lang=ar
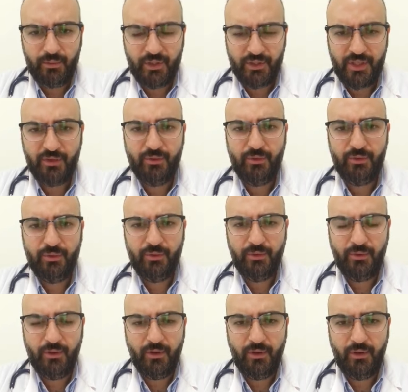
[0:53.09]

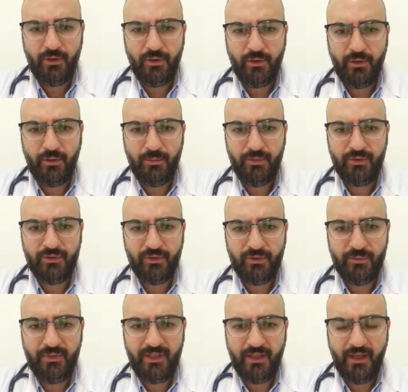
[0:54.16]
وتشدد آه،
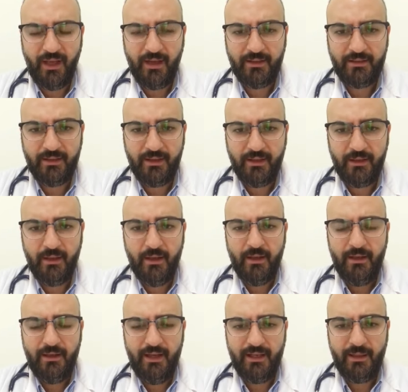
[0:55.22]
بالتطبيق أكثر
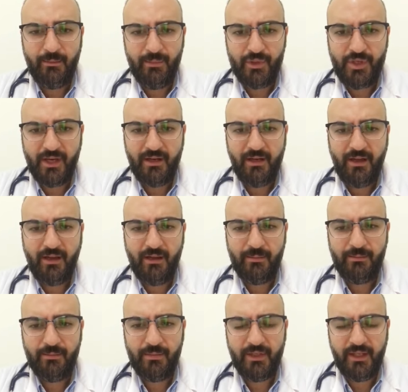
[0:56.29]
لكن بشكل
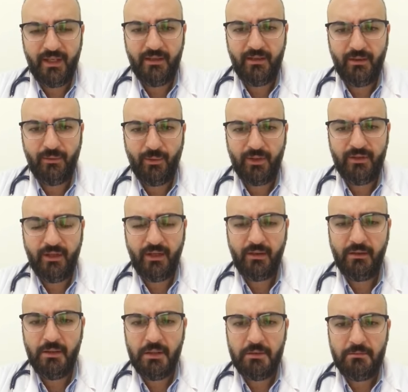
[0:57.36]
عام كان
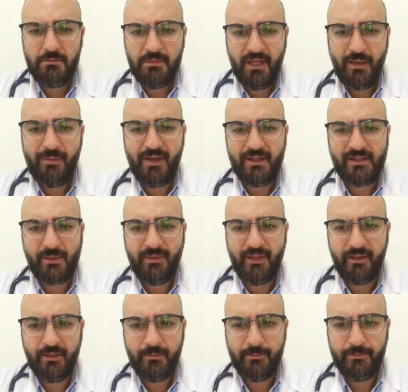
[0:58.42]
الوضع لا بأس
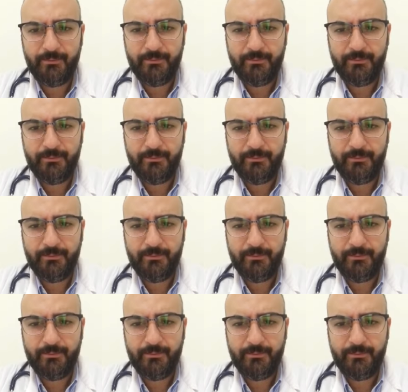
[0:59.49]
به